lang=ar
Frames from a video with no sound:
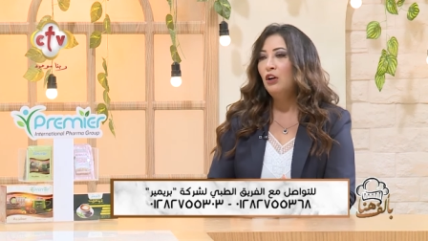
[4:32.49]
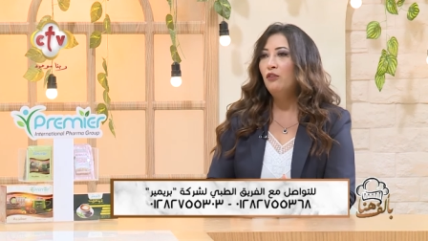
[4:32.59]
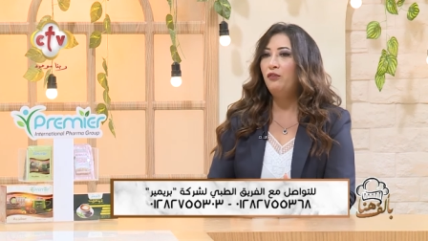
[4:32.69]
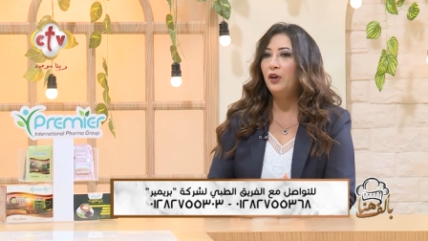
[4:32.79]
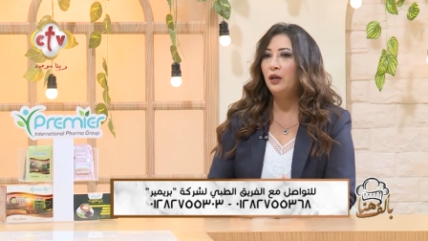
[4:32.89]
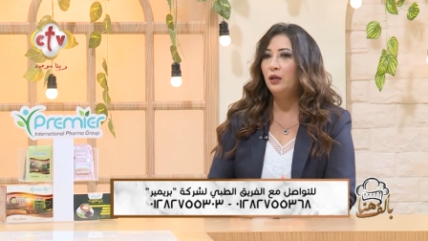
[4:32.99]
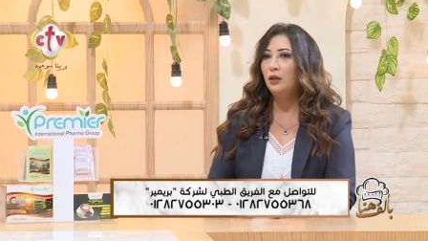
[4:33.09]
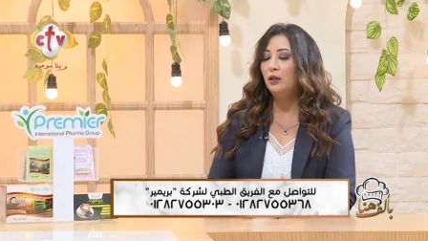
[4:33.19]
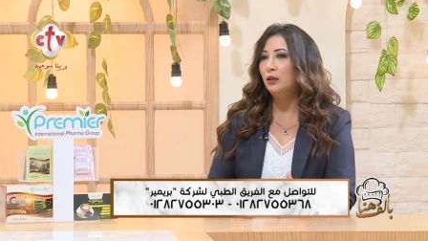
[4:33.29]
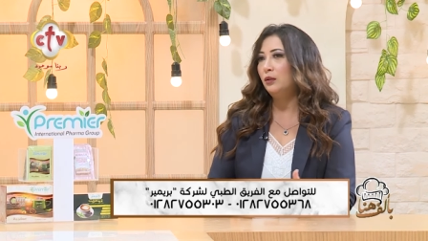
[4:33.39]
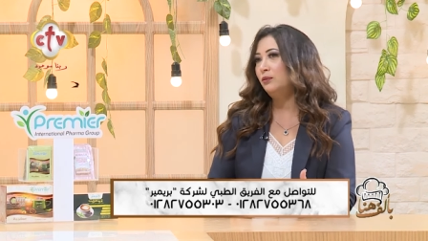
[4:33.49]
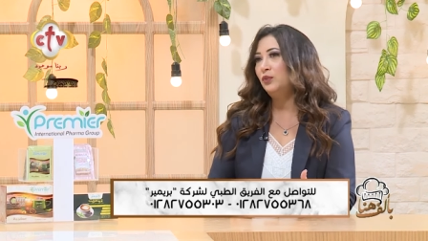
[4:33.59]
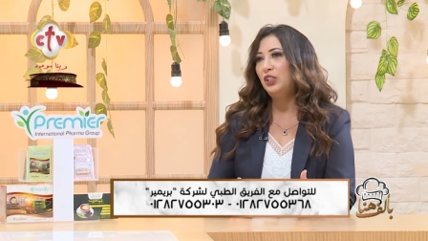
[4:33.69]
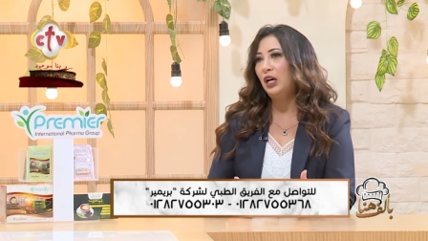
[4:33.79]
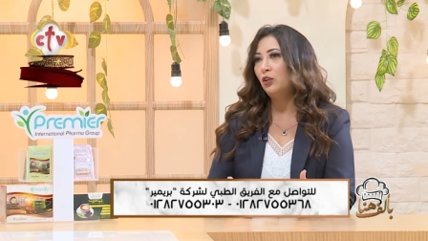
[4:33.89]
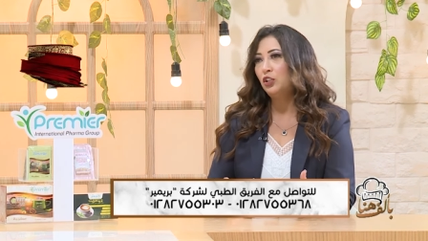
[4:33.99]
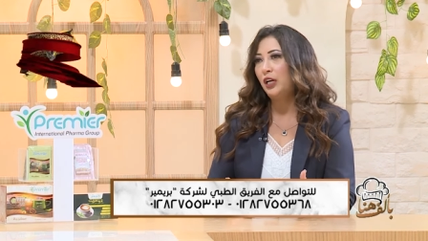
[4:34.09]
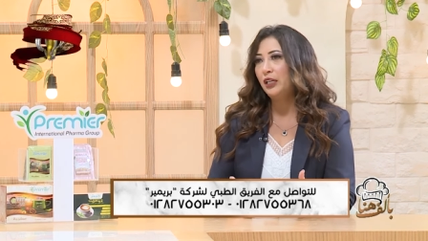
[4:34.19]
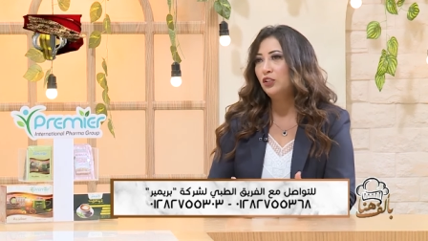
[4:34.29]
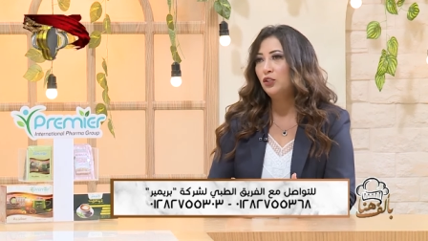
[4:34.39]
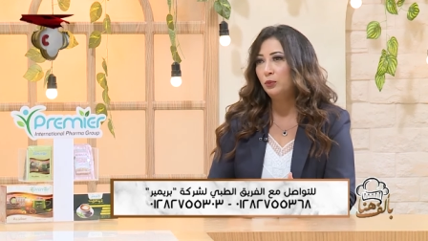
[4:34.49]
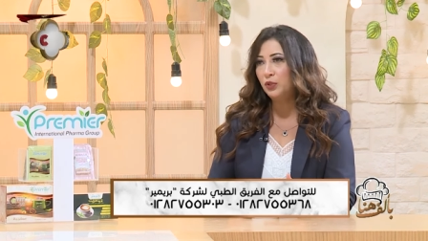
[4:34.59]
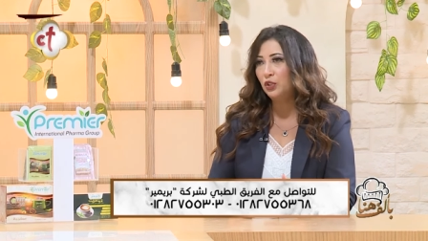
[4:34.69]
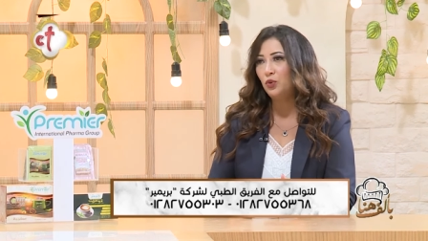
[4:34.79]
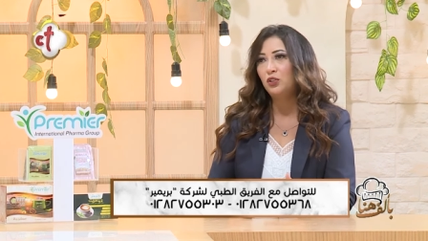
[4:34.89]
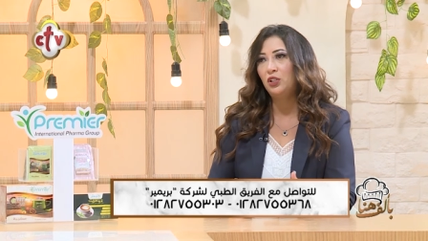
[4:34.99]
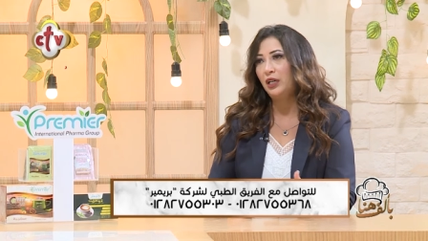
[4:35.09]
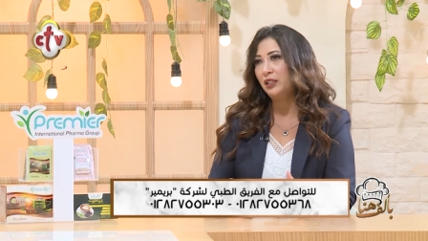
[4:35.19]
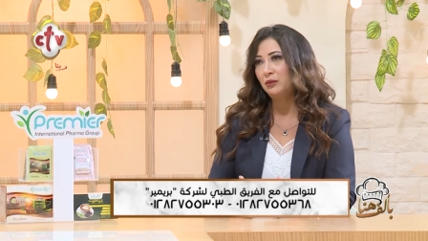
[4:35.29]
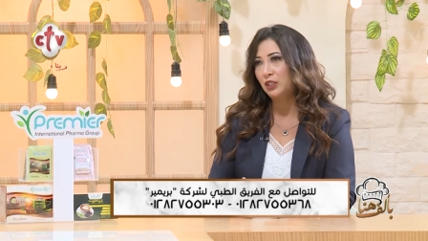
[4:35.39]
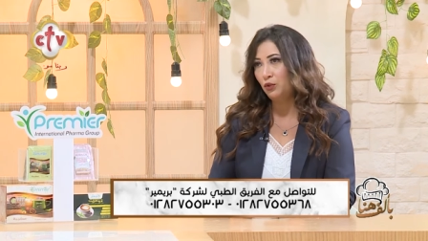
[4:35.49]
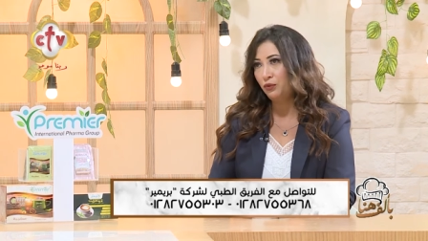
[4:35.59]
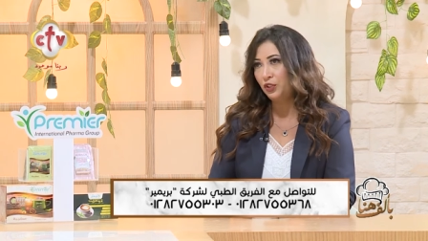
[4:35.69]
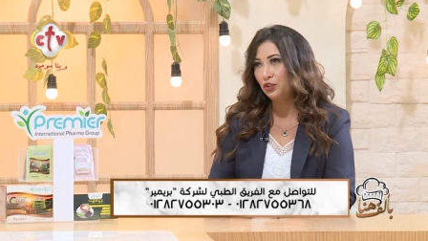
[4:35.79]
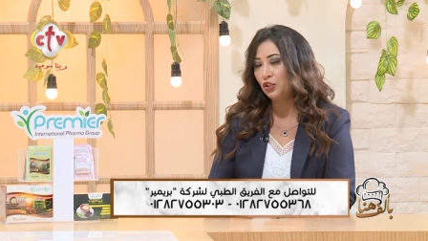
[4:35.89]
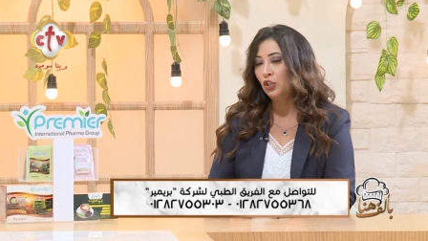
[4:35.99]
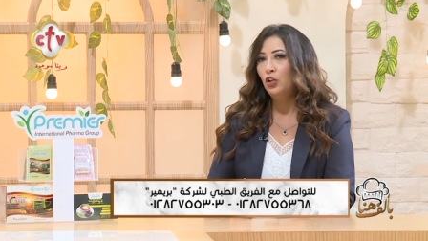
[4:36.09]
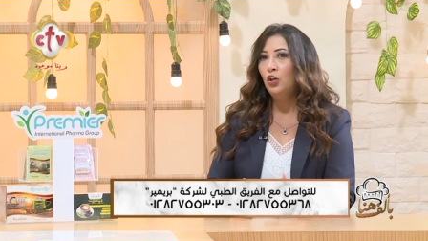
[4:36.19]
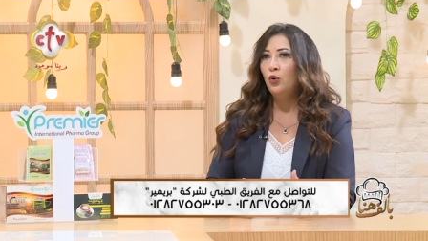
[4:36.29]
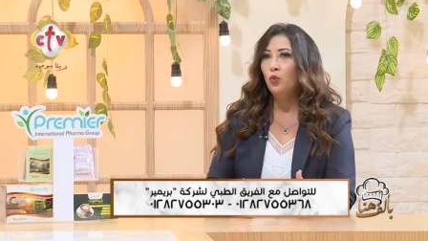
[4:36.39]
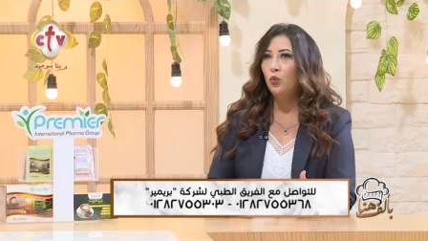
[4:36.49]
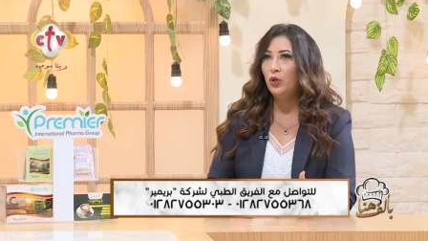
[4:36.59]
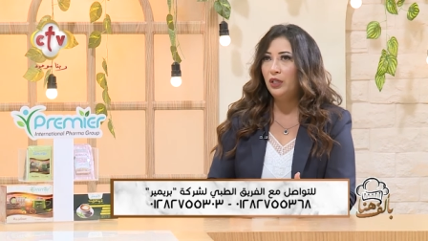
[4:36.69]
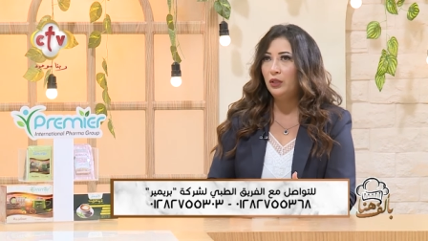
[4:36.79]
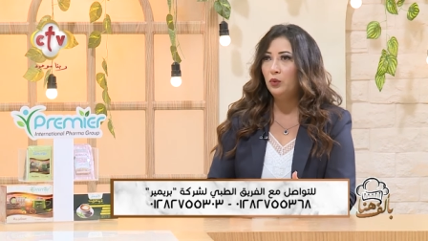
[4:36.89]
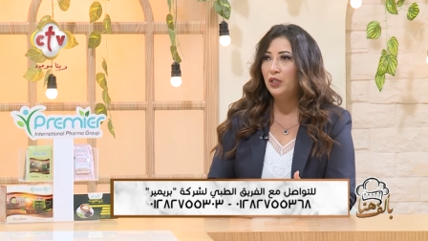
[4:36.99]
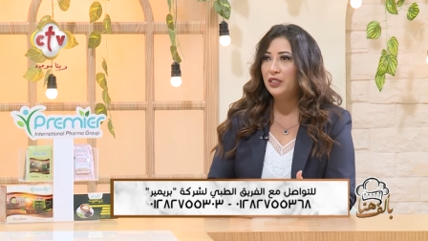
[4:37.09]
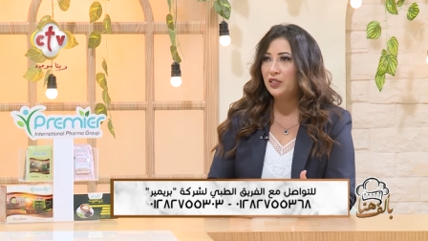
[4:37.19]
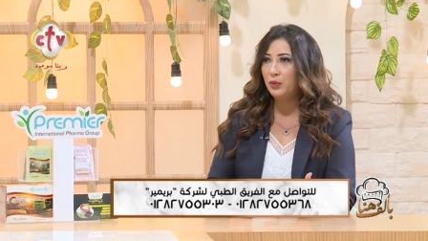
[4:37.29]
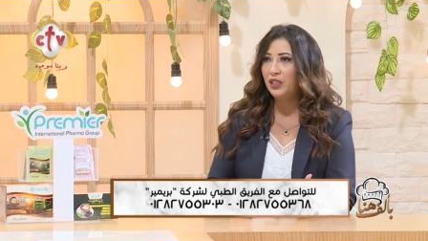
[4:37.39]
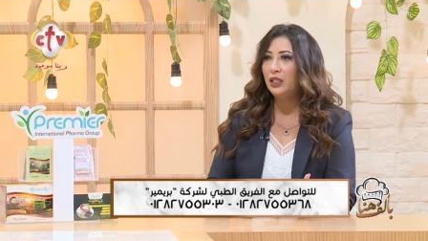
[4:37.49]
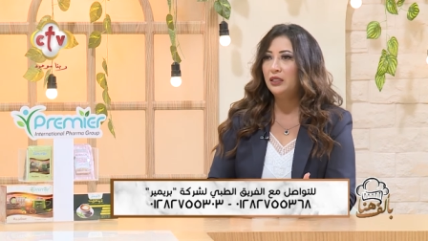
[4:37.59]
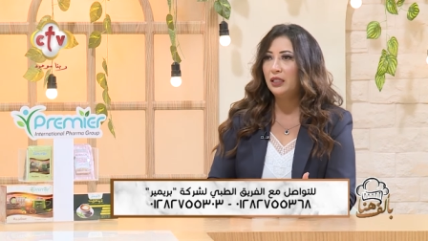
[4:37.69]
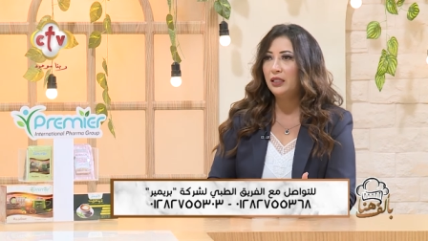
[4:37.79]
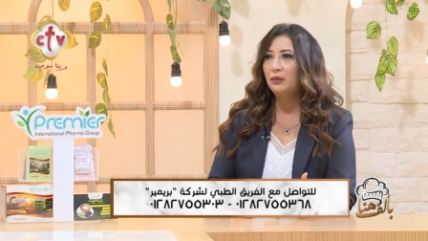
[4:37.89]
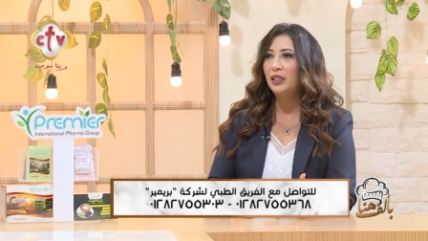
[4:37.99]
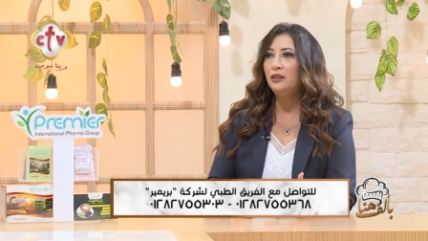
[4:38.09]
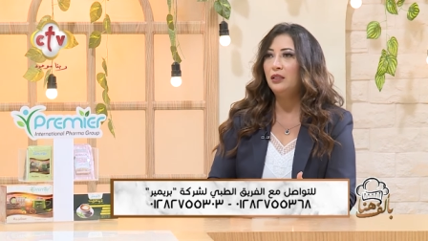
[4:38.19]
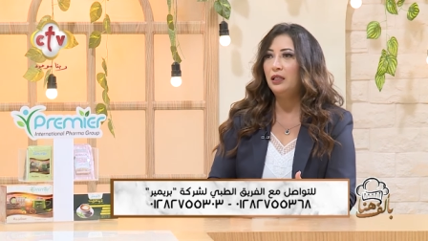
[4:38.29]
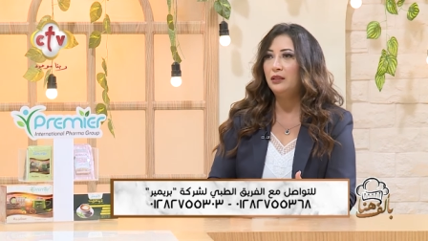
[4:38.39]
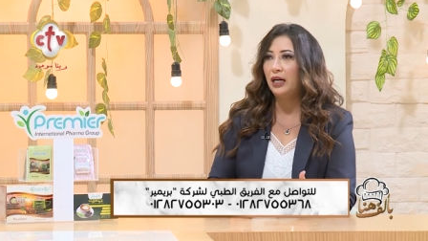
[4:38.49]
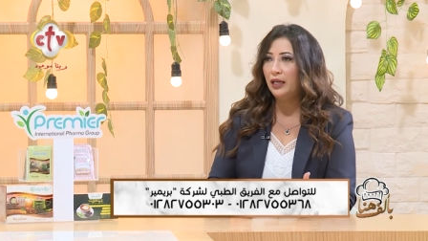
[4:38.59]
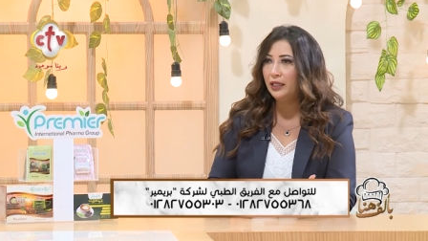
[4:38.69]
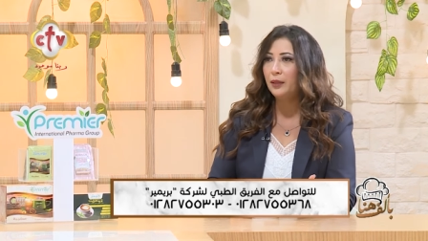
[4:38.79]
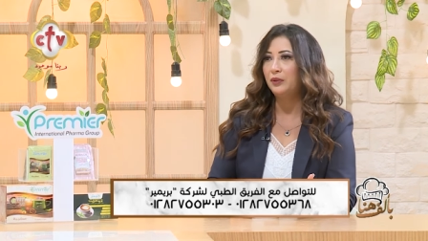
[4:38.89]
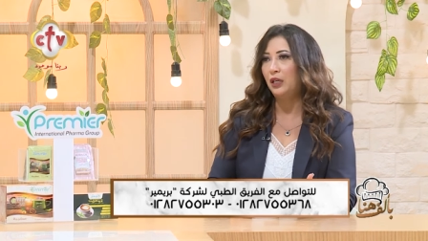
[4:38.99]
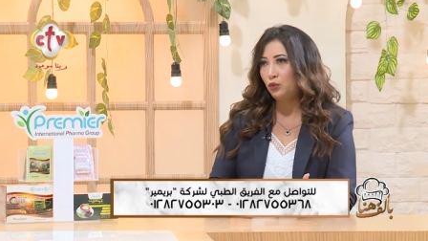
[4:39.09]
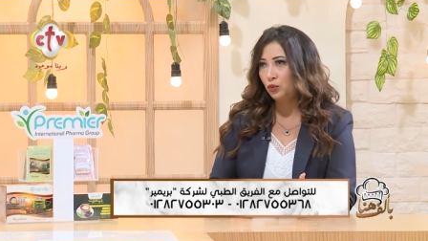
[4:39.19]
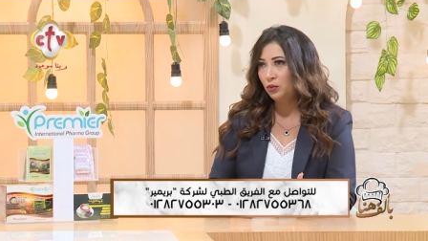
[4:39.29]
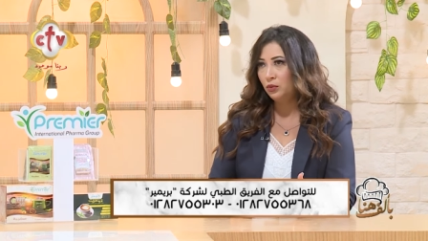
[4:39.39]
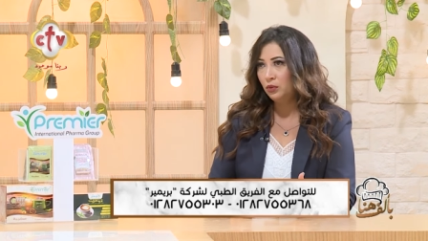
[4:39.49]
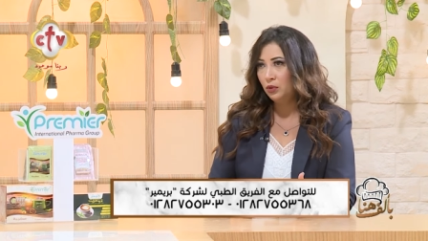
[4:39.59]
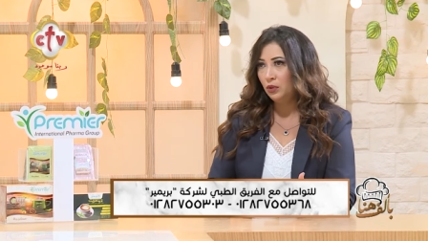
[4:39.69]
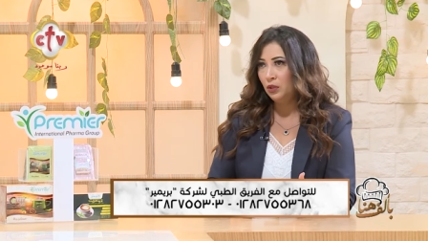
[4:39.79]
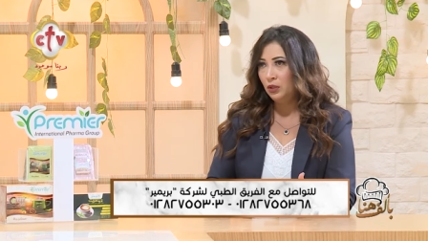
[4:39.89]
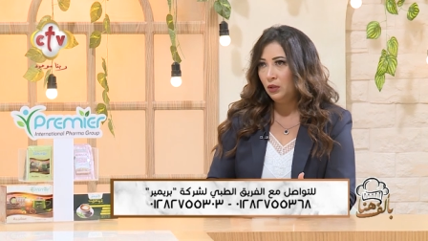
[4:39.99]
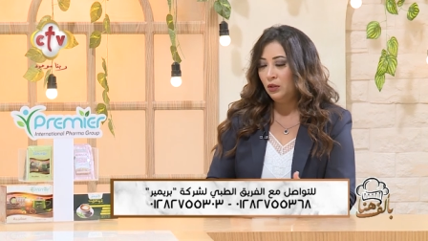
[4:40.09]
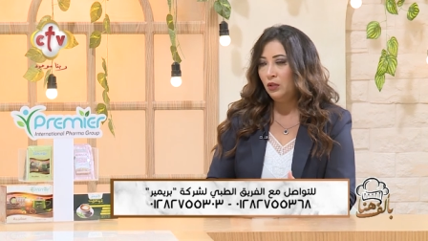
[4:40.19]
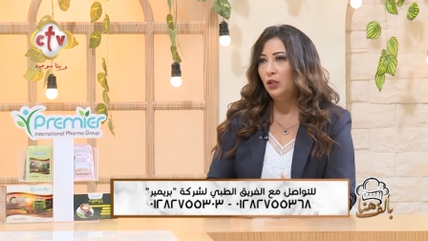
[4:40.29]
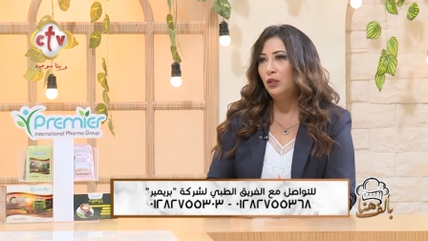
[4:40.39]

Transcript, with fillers: فدي اكتر حاجه تطمنك واكتر حاجه ما تخوفكيش واللي يثبت لك ده كمان التحليه بتاعته آه.